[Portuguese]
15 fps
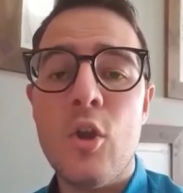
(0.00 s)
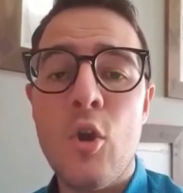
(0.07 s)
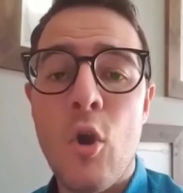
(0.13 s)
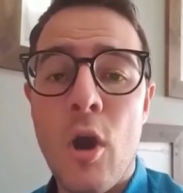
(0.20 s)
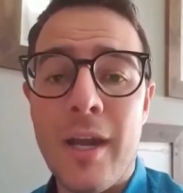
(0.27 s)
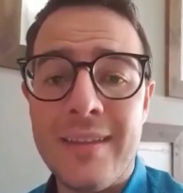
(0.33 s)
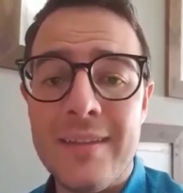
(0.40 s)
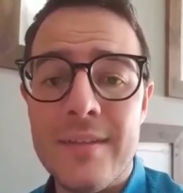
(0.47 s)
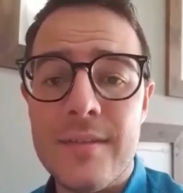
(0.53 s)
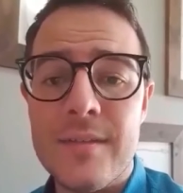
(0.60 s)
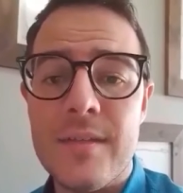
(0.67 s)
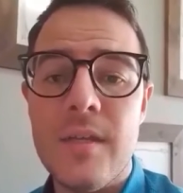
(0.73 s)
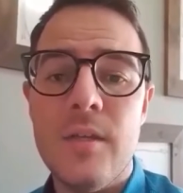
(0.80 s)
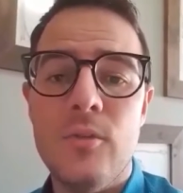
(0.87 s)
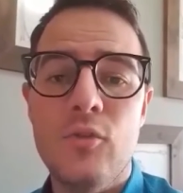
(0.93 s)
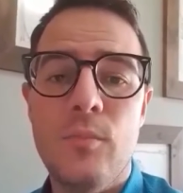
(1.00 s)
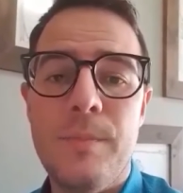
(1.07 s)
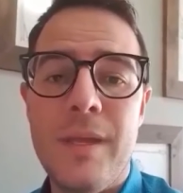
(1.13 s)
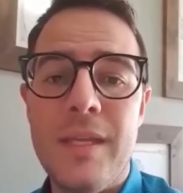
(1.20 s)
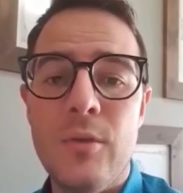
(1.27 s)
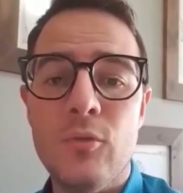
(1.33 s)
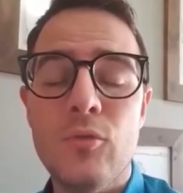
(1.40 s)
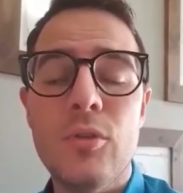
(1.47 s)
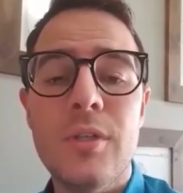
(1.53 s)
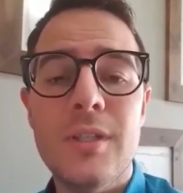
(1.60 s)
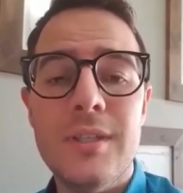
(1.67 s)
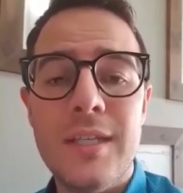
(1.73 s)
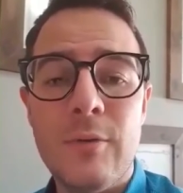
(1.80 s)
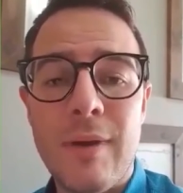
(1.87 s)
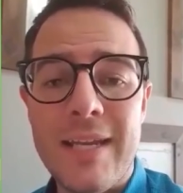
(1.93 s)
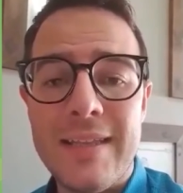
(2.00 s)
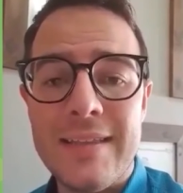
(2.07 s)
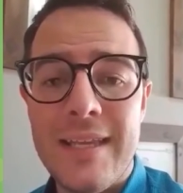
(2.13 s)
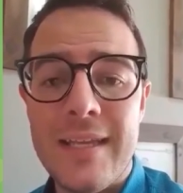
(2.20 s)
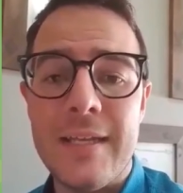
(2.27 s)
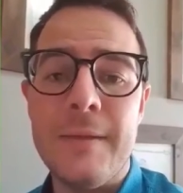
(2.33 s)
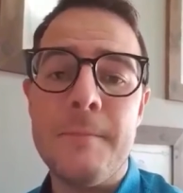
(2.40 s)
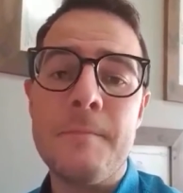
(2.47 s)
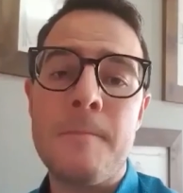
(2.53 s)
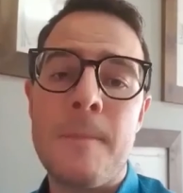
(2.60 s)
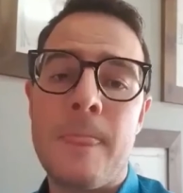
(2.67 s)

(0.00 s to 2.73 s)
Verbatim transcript: cortes no período de quarentena.